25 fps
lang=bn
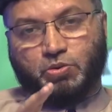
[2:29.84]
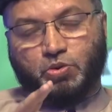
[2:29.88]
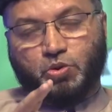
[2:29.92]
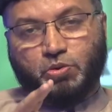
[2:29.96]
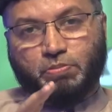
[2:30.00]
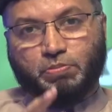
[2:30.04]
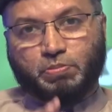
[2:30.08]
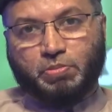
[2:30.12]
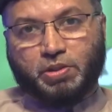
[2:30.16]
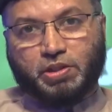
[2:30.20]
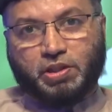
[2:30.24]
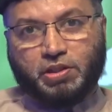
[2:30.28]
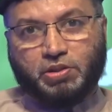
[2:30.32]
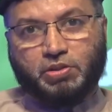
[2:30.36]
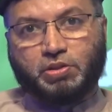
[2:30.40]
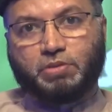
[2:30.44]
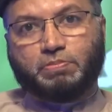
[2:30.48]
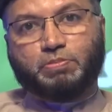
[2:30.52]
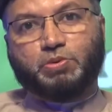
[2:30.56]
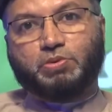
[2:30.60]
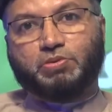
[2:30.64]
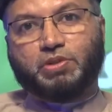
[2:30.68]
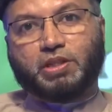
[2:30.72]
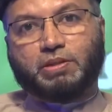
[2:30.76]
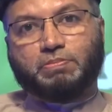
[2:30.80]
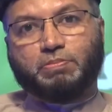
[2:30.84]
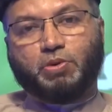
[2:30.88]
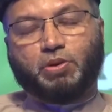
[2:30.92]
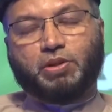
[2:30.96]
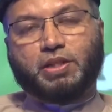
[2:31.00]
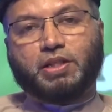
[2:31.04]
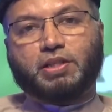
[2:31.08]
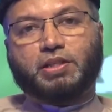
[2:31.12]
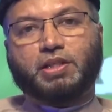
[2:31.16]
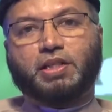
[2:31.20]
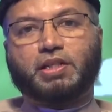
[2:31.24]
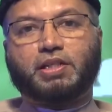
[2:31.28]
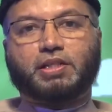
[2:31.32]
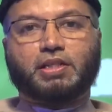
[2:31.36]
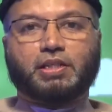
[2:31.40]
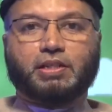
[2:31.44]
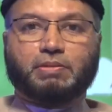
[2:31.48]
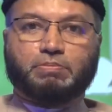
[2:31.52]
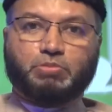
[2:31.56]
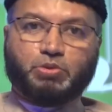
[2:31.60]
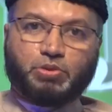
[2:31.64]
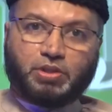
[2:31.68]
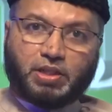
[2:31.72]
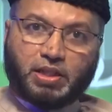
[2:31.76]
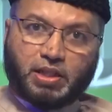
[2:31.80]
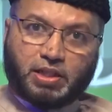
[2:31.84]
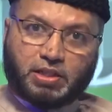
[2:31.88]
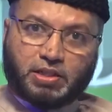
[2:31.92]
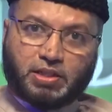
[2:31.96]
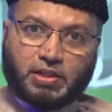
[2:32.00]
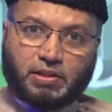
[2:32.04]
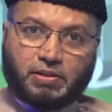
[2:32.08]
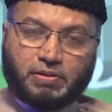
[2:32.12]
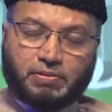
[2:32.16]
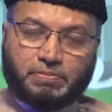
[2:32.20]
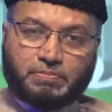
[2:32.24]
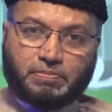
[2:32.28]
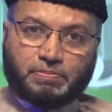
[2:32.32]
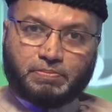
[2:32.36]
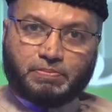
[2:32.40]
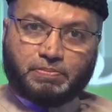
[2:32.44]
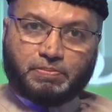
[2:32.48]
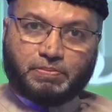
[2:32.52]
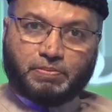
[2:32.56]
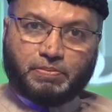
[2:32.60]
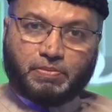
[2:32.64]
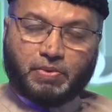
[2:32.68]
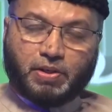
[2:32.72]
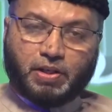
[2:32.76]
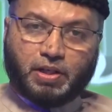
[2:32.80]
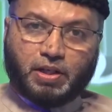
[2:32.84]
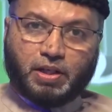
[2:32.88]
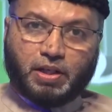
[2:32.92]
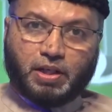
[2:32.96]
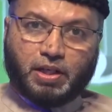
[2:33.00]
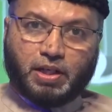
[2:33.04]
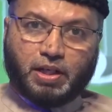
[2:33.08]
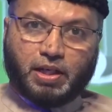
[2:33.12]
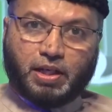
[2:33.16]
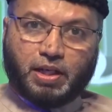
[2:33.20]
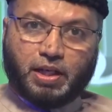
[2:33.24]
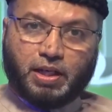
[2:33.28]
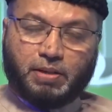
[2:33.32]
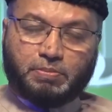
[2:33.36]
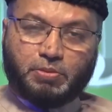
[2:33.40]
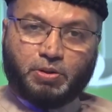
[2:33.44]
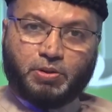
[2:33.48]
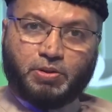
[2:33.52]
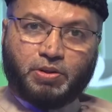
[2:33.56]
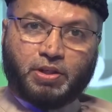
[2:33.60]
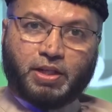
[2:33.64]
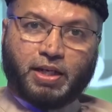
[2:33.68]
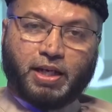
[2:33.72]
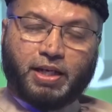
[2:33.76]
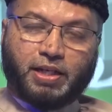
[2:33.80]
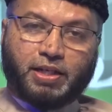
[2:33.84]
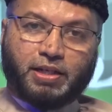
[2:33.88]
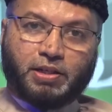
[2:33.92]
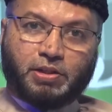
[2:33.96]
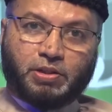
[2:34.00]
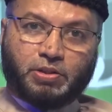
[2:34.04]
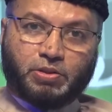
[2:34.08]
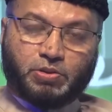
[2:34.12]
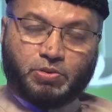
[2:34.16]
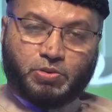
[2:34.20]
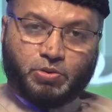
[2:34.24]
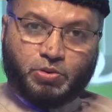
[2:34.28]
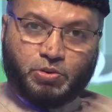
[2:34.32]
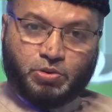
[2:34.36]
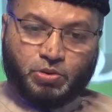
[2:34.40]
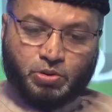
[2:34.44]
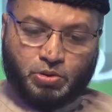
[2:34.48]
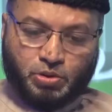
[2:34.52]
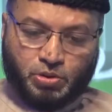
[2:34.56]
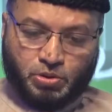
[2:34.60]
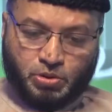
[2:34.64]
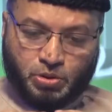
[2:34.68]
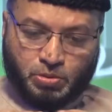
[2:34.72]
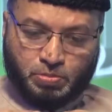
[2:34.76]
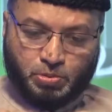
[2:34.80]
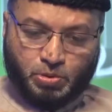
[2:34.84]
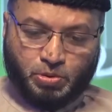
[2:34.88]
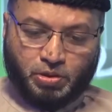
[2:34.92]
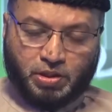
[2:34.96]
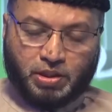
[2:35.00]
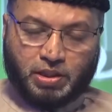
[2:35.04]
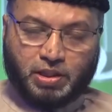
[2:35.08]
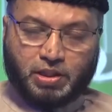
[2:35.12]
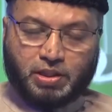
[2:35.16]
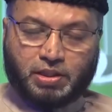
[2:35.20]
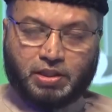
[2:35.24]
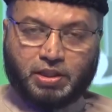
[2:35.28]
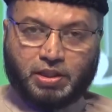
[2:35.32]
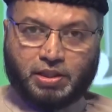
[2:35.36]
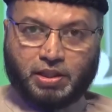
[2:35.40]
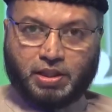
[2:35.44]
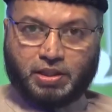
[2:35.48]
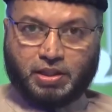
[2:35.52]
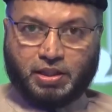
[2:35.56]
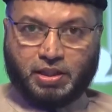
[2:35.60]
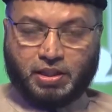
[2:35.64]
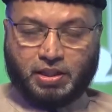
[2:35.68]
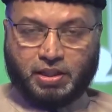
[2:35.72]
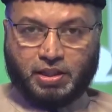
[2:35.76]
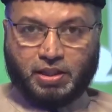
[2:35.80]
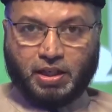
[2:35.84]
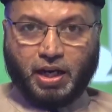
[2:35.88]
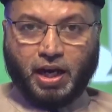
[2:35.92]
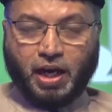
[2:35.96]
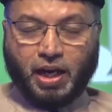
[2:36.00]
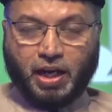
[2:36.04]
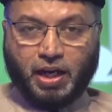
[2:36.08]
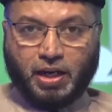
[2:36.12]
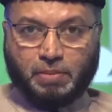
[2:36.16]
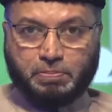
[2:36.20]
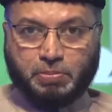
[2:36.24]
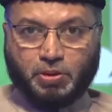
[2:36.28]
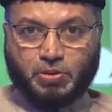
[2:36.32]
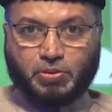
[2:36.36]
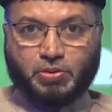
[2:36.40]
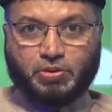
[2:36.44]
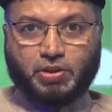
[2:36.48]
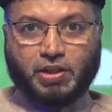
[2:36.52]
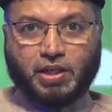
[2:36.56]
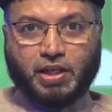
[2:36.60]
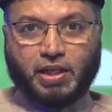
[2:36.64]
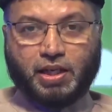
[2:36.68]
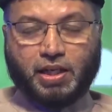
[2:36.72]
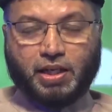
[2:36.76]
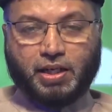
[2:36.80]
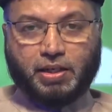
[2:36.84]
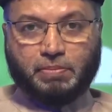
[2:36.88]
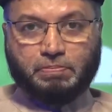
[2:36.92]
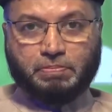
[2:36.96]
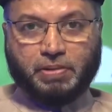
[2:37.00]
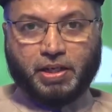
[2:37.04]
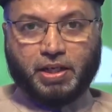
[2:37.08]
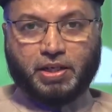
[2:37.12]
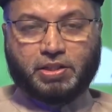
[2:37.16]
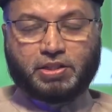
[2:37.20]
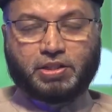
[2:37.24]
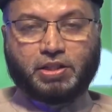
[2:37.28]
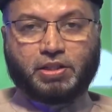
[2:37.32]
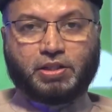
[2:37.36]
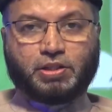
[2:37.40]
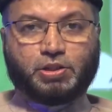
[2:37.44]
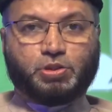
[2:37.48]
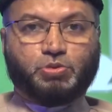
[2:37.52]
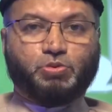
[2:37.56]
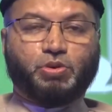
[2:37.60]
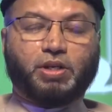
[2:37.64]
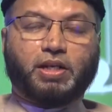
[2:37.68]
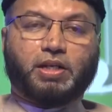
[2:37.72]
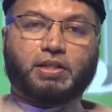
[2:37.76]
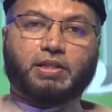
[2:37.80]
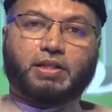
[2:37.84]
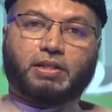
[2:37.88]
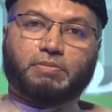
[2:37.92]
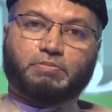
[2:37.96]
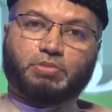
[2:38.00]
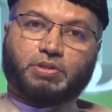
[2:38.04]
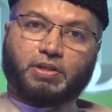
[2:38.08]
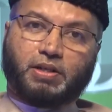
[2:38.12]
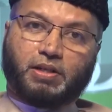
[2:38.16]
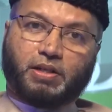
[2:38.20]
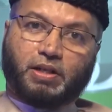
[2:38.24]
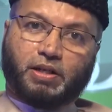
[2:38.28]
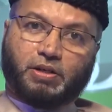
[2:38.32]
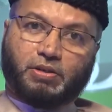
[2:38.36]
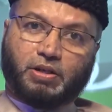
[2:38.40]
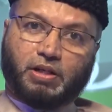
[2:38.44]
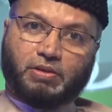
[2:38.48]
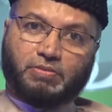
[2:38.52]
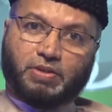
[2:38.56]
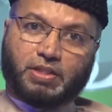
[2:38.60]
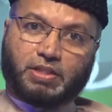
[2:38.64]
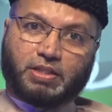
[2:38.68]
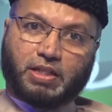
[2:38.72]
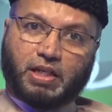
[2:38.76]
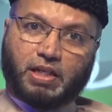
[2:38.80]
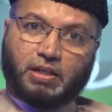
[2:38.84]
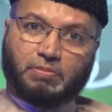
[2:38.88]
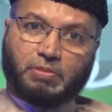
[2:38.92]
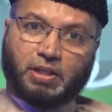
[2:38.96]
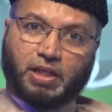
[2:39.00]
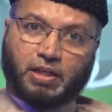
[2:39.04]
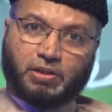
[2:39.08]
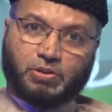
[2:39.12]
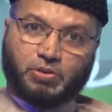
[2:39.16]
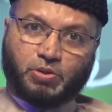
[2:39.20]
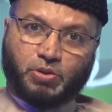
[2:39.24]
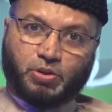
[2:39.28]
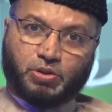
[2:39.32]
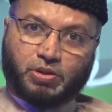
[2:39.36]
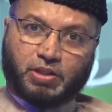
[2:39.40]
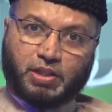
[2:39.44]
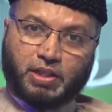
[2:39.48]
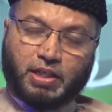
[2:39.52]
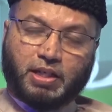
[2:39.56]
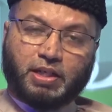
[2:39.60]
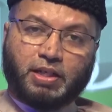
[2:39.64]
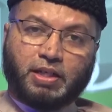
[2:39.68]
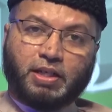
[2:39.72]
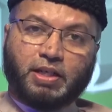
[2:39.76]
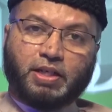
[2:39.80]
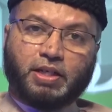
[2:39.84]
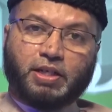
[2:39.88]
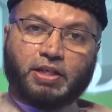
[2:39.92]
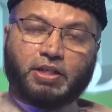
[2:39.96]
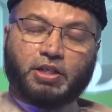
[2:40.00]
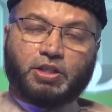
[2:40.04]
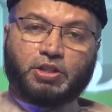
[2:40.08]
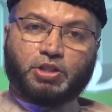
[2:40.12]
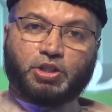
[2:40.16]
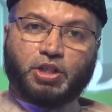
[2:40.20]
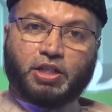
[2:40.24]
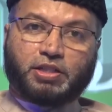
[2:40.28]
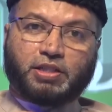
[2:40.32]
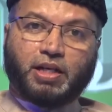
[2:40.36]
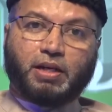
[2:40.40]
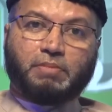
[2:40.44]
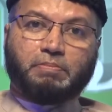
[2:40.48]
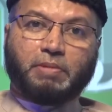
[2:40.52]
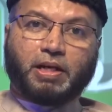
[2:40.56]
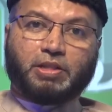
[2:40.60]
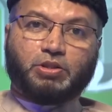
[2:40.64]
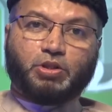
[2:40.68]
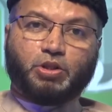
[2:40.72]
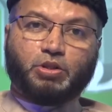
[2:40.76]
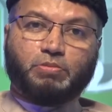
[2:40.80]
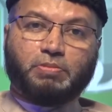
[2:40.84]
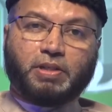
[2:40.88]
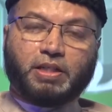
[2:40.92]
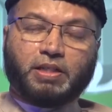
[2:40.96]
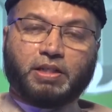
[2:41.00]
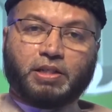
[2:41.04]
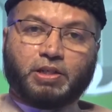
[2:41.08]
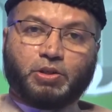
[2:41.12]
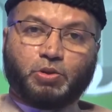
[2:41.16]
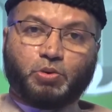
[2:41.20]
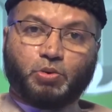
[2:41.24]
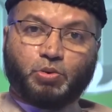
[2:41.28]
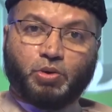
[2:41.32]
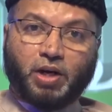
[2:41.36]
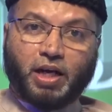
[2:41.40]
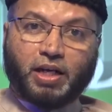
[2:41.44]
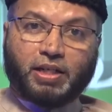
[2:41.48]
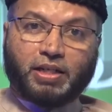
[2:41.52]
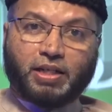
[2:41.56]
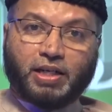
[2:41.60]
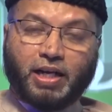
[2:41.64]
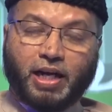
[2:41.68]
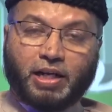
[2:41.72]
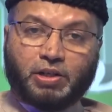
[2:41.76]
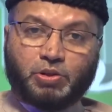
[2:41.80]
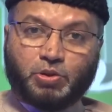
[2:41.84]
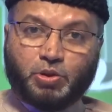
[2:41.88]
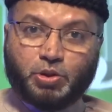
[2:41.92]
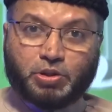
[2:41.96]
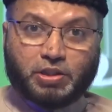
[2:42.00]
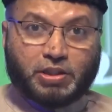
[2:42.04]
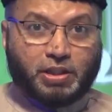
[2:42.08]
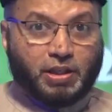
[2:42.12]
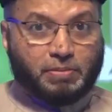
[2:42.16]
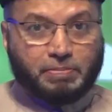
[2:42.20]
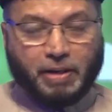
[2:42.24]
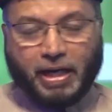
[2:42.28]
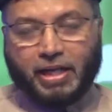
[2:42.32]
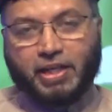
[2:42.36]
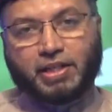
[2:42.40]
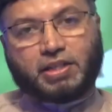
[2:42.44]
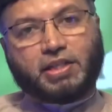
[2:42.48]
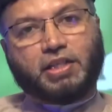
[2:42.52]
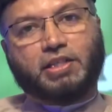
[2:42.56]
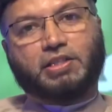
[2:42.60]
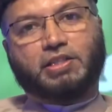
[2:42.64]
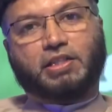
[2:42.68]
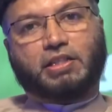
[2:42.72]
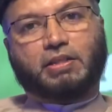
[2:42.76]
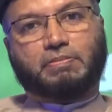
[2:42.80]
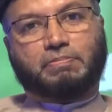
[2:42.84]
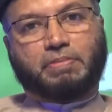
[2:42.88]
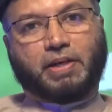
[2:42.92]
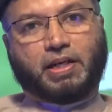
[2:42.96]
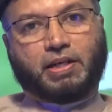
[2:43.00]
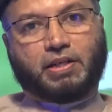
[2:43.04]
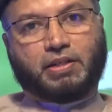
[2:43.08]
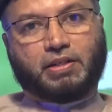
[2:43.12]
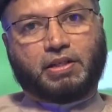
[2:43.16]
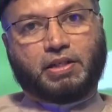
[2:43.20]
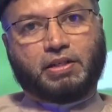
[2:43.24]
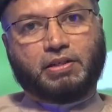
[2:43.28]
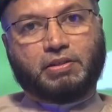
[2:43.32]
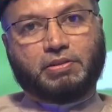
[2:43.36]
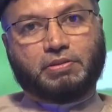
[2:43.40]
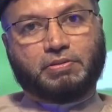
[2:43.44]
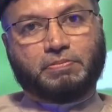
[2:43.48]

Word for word: উম্মতি নবুয়ত বলতে তিনি কি বুঝিয়েছেন এবং এই নবুয়ত যেটা তিনি আল্লাহর পক্ষ থেকে পেয়েছেন রসুল আকরাম সাল্লাহ আলিবাসাল্লামের আনুগত্যে সেটার মাধ্যমে কোরআনের আনুগত্যের বাইরে তিনি যেতে পারেন না